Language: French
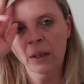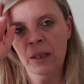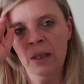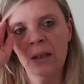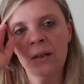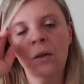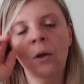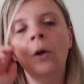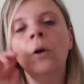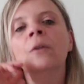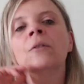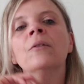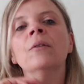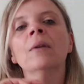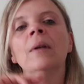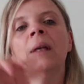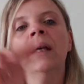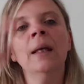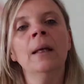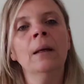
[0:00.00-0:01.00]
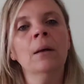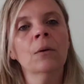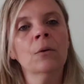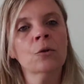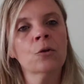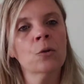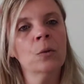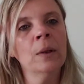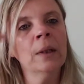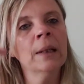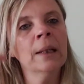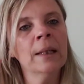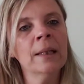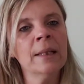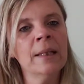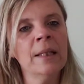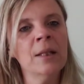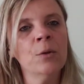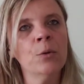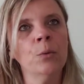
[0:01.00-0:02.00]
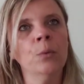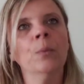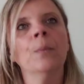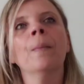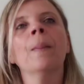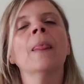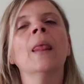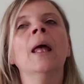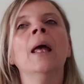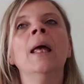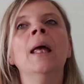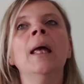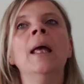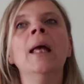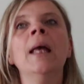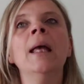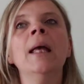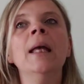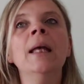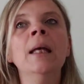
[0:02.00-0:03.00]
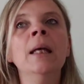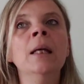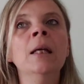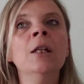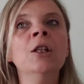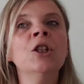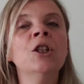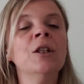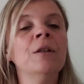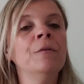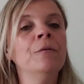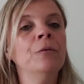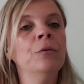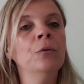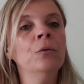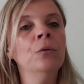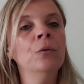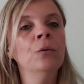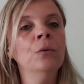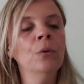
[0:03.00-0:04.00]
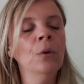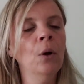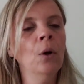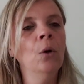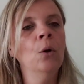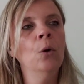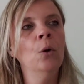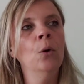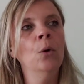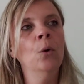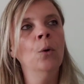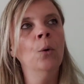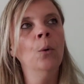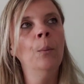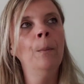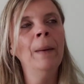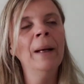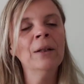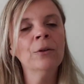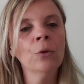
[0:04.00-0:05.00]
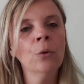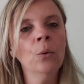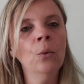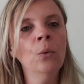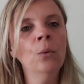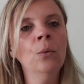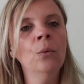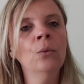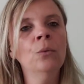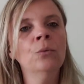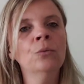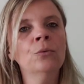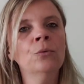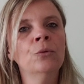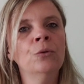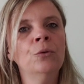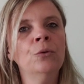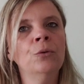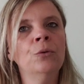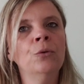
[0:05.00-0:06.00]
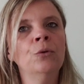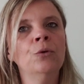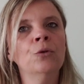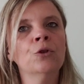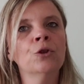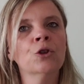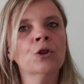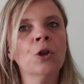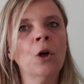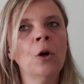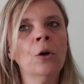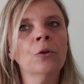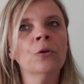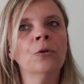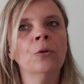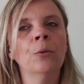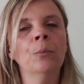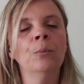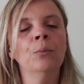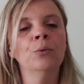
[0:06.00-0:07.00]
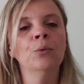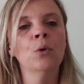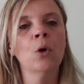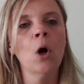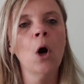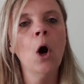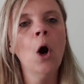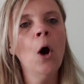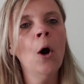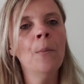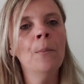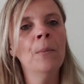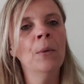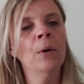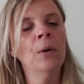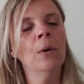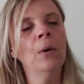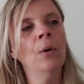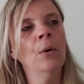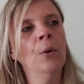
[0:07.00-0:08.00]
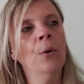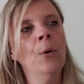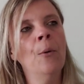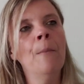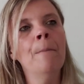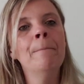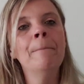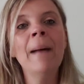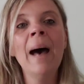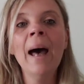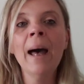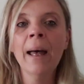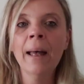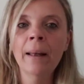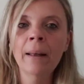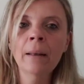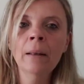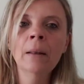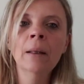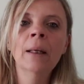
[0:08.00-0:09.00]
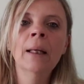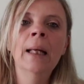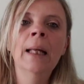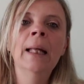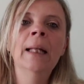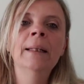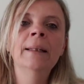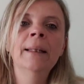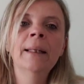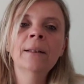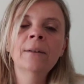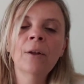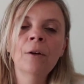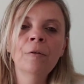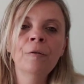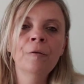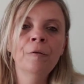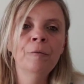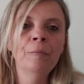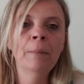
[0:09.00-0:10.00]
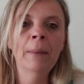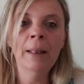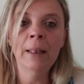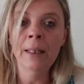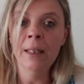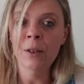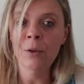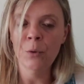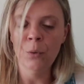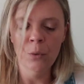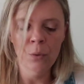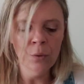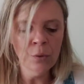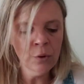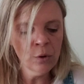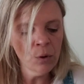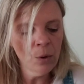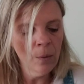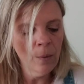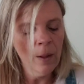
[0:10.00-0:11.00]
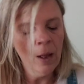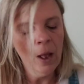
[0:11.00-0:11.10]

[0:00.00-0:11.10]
sortent et ensuite les tissus. Et j'ai vu le patron du short pour homme marin d'étoffe malicieuse.